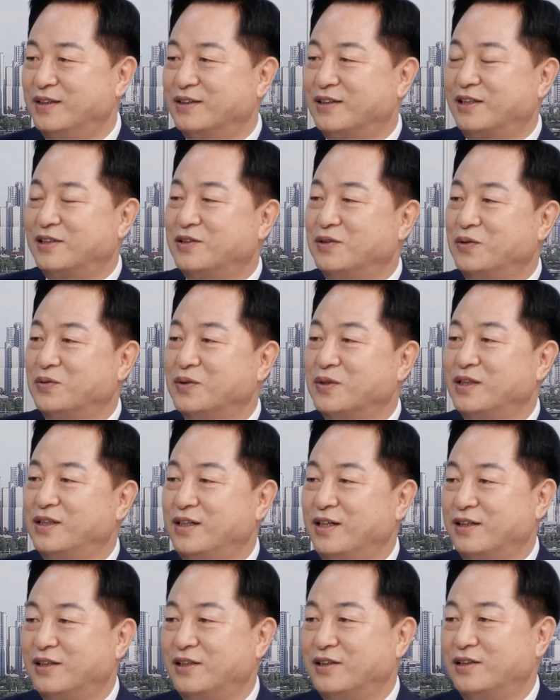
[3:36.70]
다시 용기를
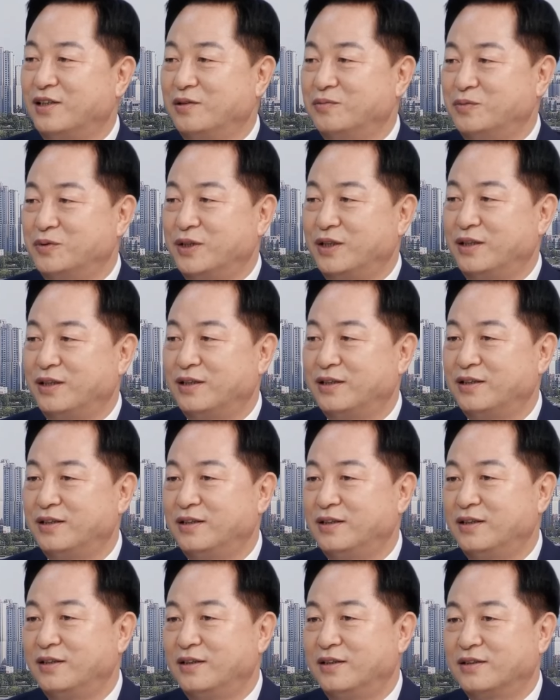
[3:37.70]
냈기 때문에 네네. 네.
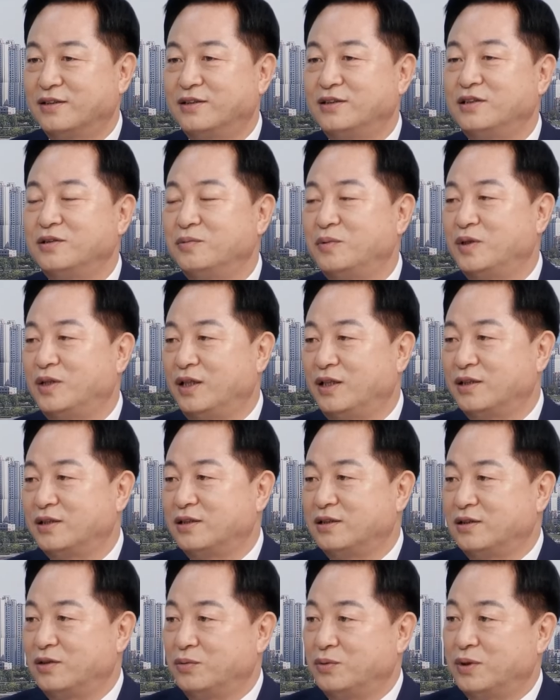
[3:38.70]
그 점에 대해서
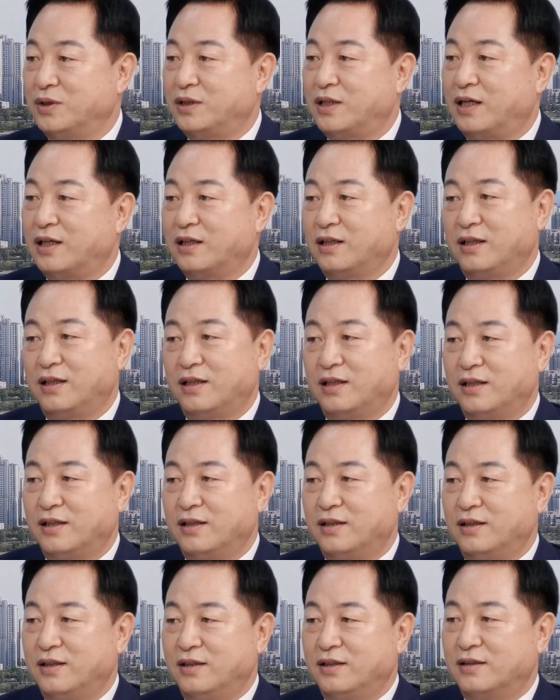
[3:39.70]
는 우리 당의
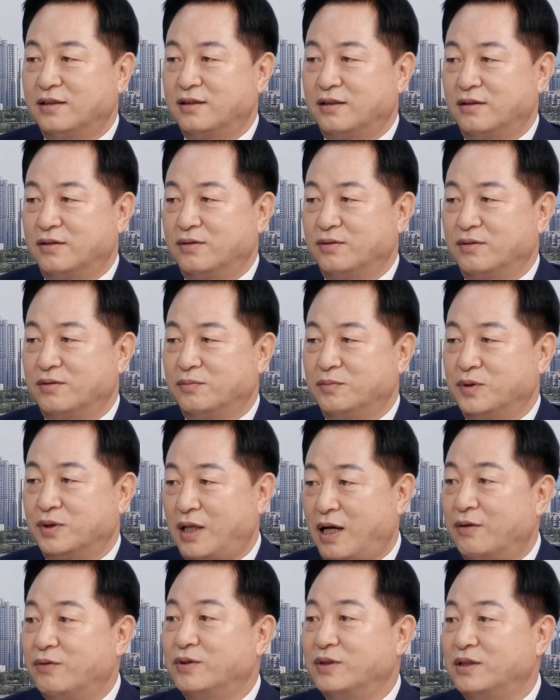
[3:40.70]
뭐
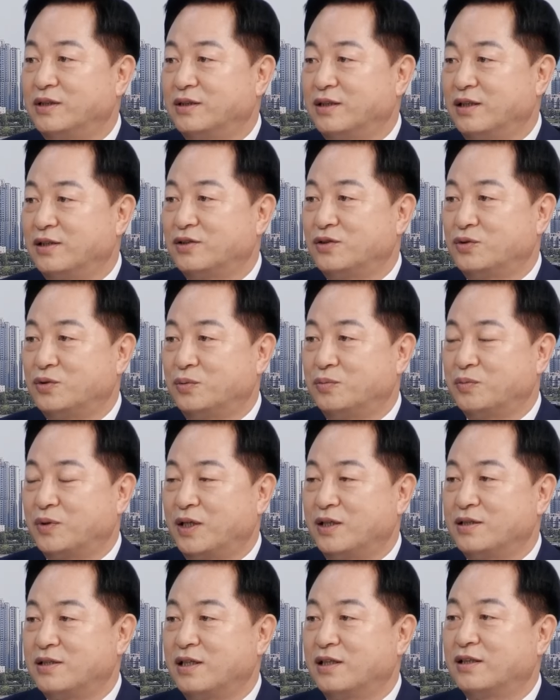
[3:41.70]
당원들께서 좀
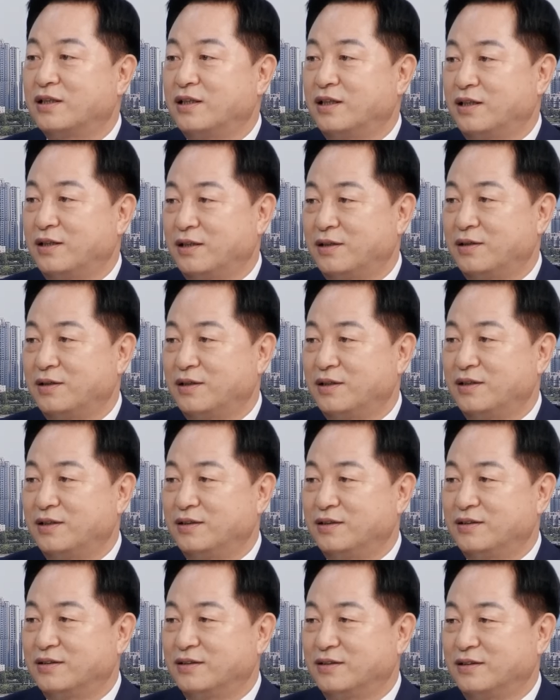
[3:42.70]
괜찮게
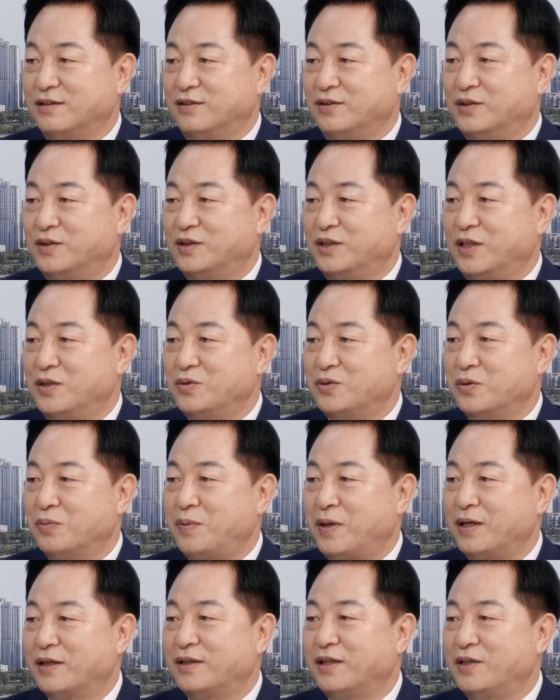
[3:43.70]
네. 어, 응원해주고
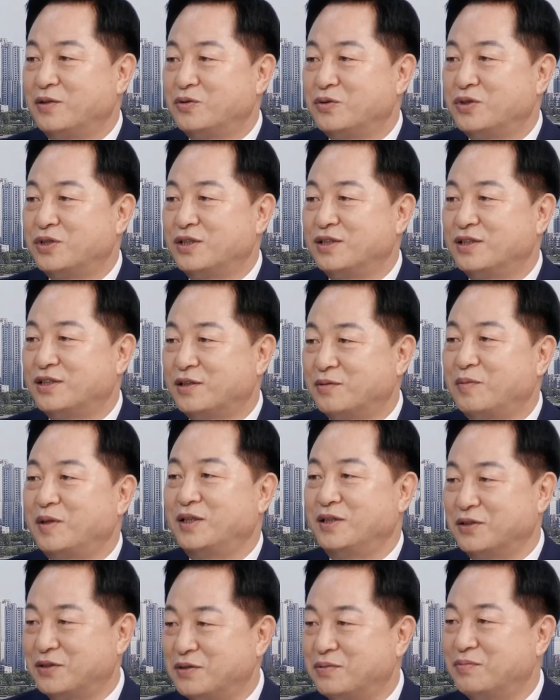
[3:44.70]
평가해 주시는 측면이
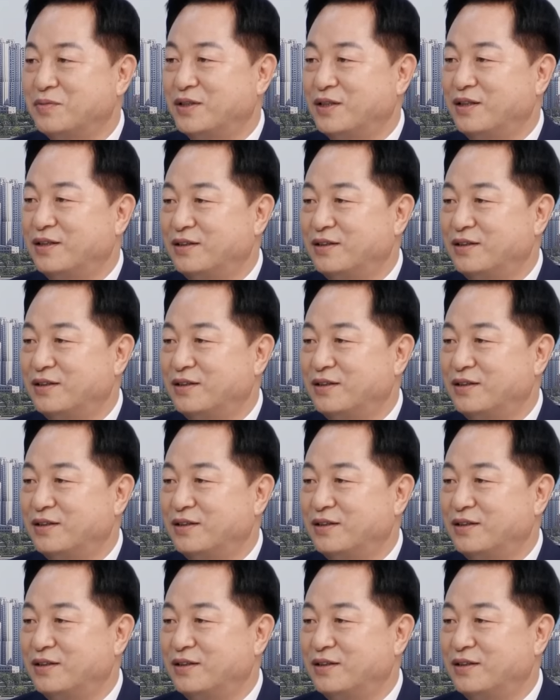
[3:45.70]
있습니다.